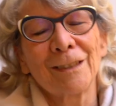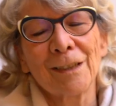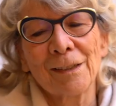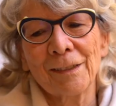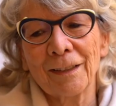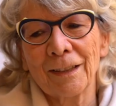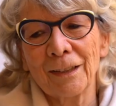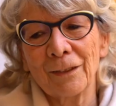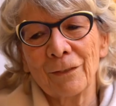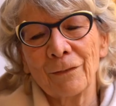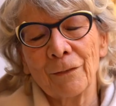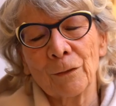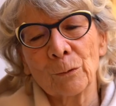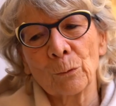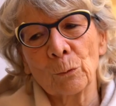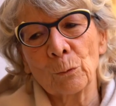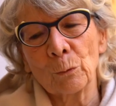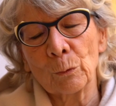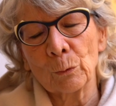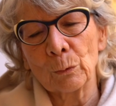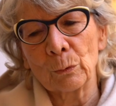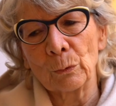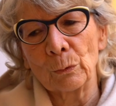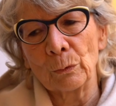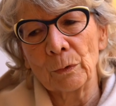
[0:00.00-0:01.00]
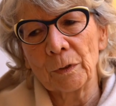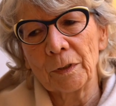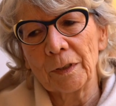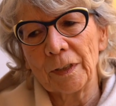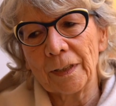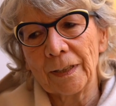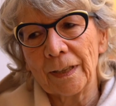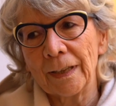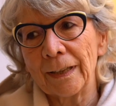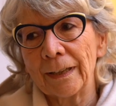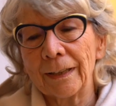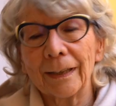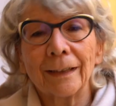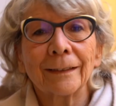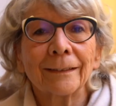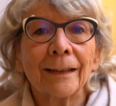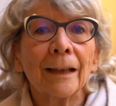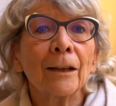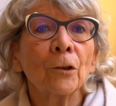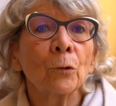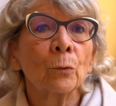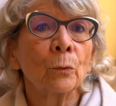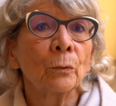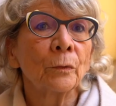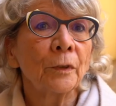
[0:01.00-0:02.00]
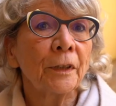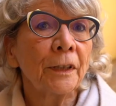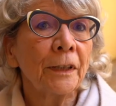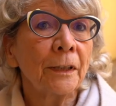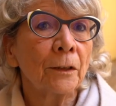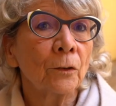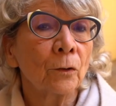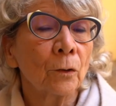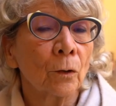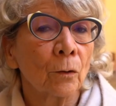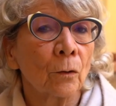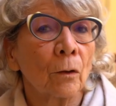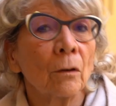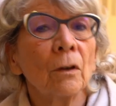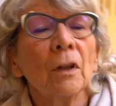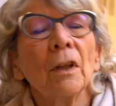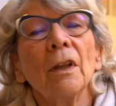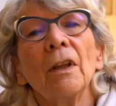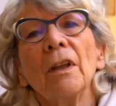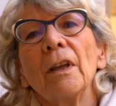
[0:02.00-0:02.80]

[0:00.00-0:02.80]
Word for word: di, Stefano Tonti, che in realtà hanno un titolo,